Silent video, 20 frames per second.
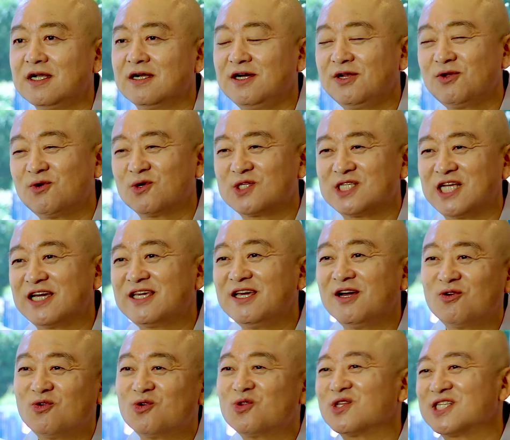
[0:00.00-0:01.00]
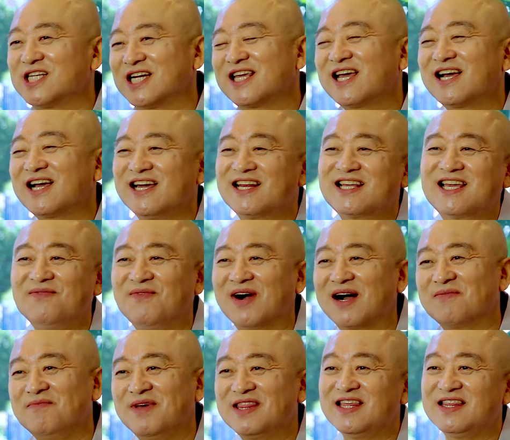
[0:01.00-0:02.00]
그리고 자기 얼굴도 자기가 이렇게
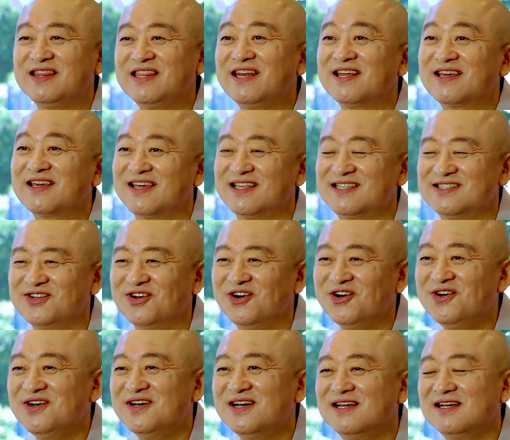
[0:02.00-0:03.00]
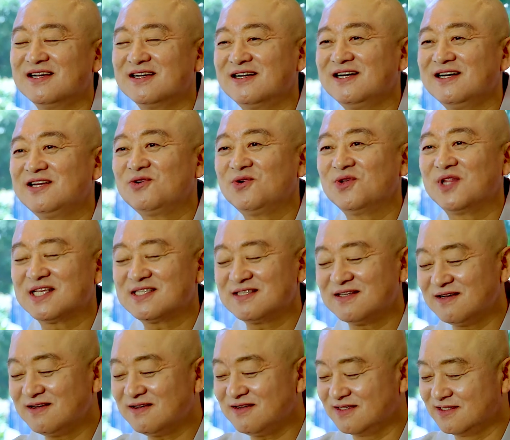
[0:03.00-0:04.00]
막 몇 대 때렸겠죠. 그리고
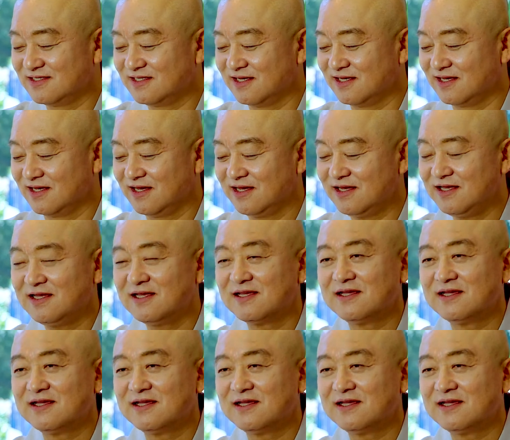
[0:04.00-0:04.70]
나서 이제